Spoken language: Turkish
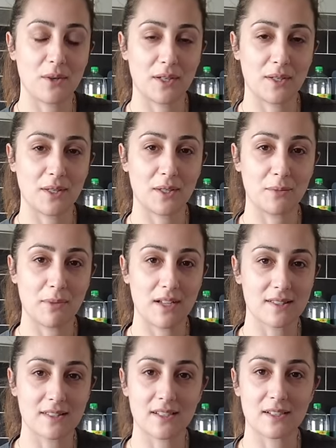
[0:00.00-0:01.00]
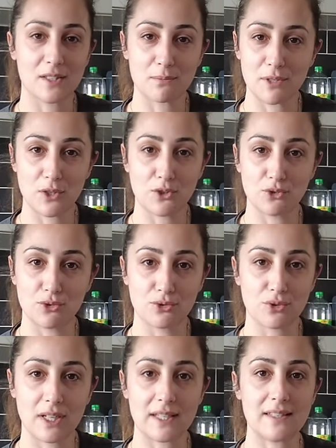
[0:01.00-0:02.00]
E, bazılarınız biliyordur
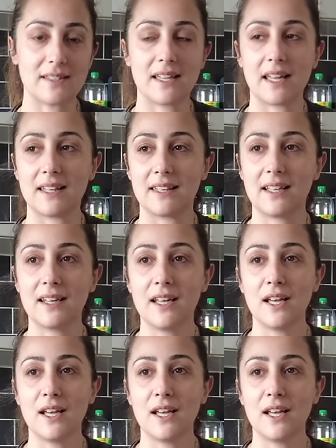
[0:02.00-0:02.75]
hani izleyenler